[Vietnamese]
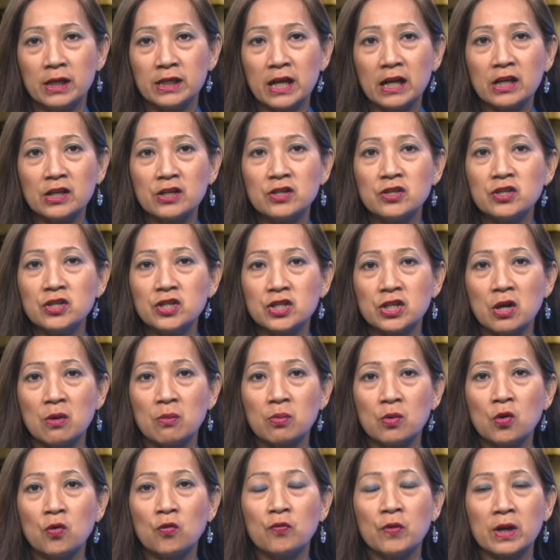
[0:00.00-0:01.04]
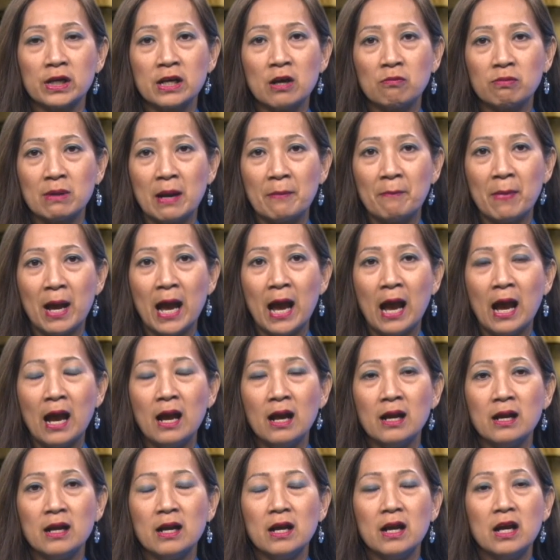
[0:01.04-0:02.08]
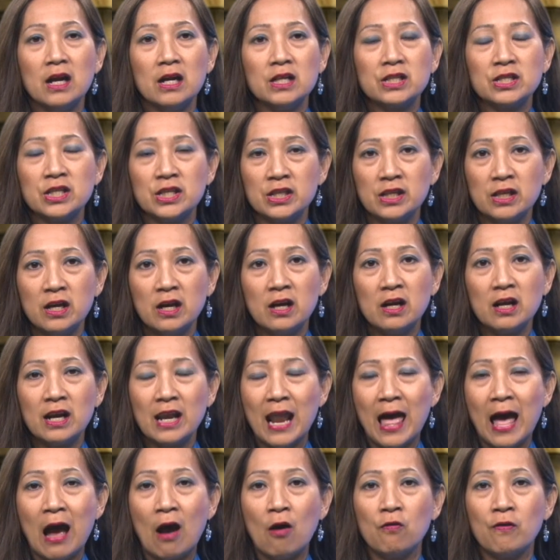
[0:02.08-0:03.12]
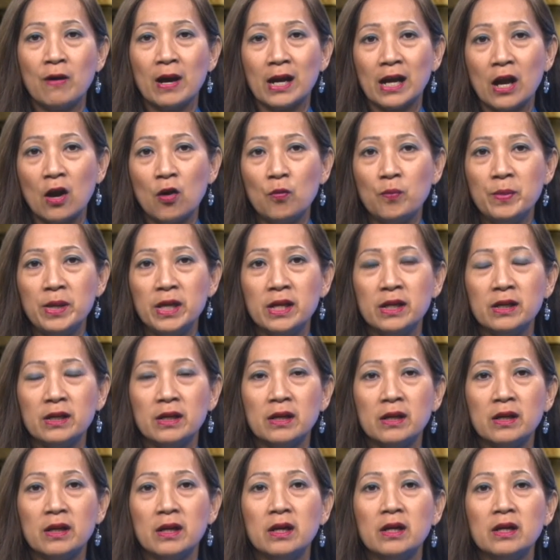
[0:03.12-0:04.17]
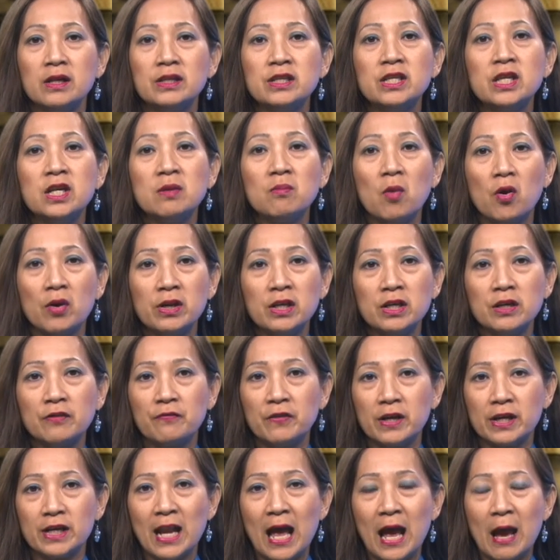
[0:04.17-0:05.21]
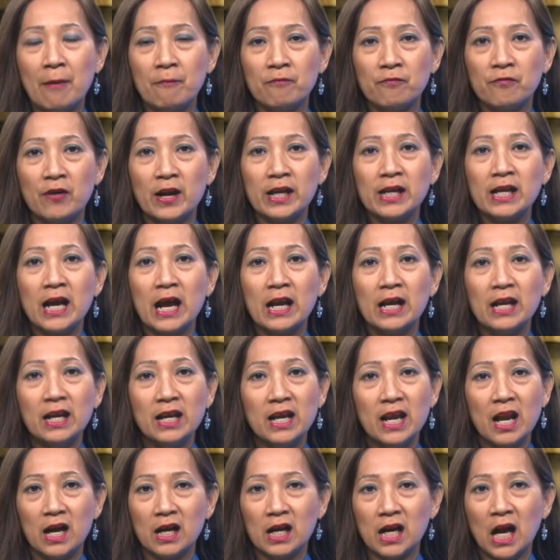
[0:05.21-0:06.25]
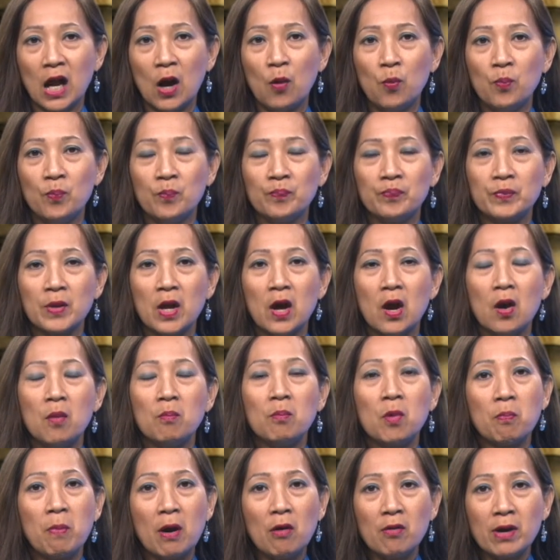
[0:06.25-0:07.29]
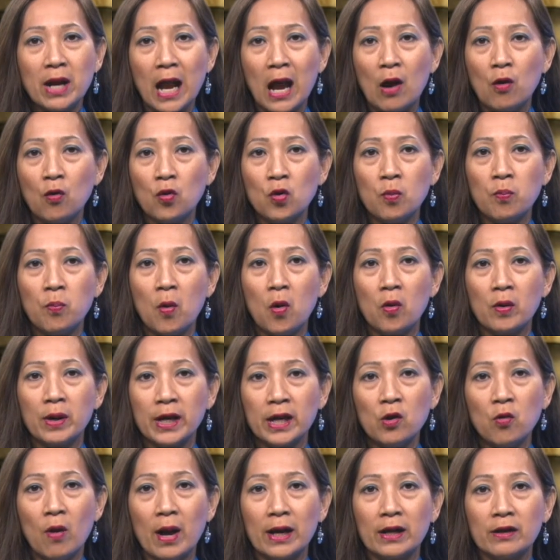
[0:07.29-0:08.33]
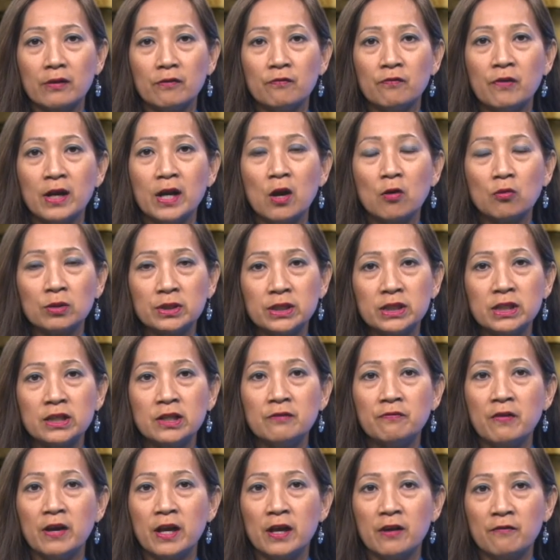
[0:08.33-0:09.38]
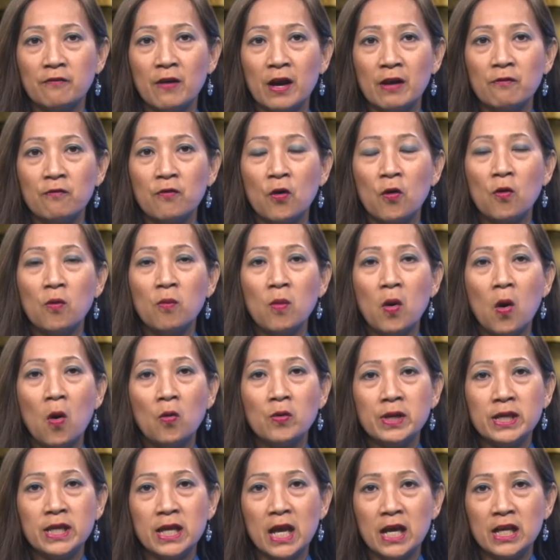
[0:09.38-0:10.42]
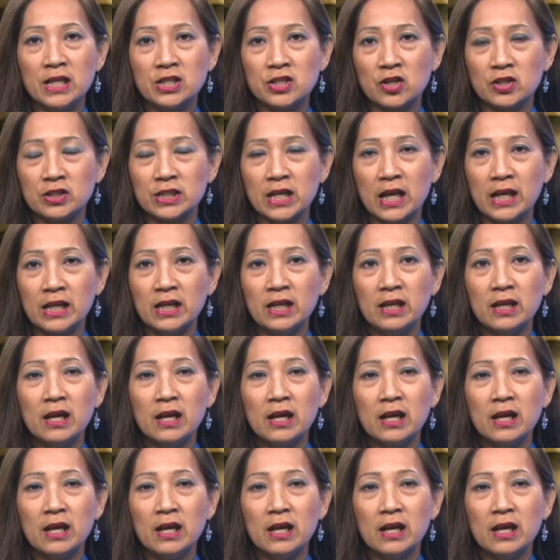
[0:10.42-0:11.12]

các nước trong khu vực Đông Nam Á, chỉ hơn Lào và Cao Miên. Nhưng mỗi người Việt Nam phải gánh nợ công. Một báo cáo của Bộ Kế hoạch và Đầu tư về vay vốn ODA cho thấy,